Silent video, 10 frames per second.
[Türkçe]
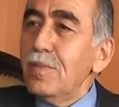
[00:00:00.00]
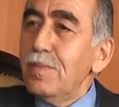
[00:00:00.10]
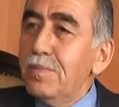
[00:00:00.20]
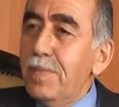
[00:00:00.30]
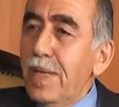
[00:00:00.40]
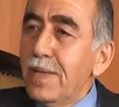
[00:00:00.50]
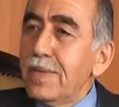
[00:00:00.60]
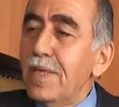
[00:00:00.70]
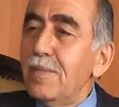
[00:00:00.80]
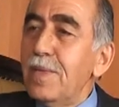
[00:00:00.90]

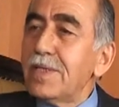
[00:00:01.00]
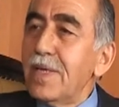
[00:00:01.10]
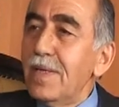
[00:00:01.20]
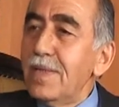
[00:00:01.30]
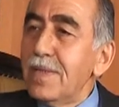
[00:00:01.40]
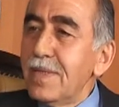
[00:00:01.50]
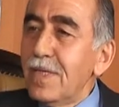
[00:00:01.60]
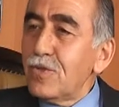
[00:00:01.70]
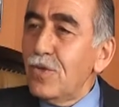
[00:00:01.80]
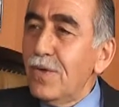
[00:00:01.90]
Belediye
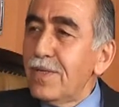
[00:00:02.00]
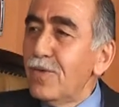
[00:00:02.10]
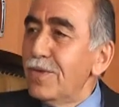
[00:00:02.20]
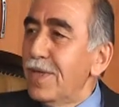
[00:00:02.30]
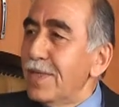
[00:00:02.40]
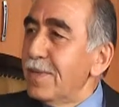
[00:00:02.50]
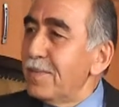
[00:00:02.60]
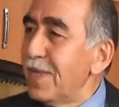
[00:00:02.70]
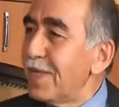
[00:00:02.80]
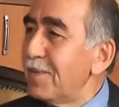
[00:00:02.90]
başkanlığından sonra da onları da
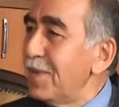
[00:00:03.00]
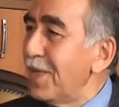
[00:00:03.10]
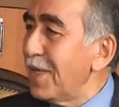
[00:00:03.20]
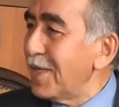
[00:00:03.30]
bırakıp bir yere